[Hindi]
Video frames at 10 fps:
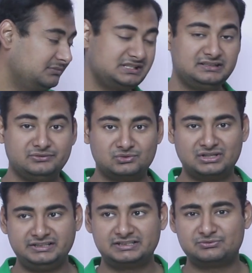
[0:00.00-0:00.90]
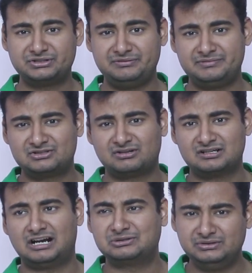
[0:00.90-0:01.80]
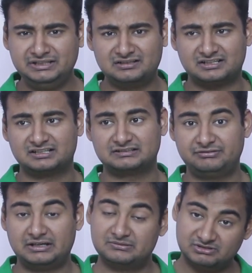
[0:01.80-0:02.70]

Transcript: बेसिकली नुकसान ही है कि वो सब इमेज थोड़ा कार्टूनी लगने लगता है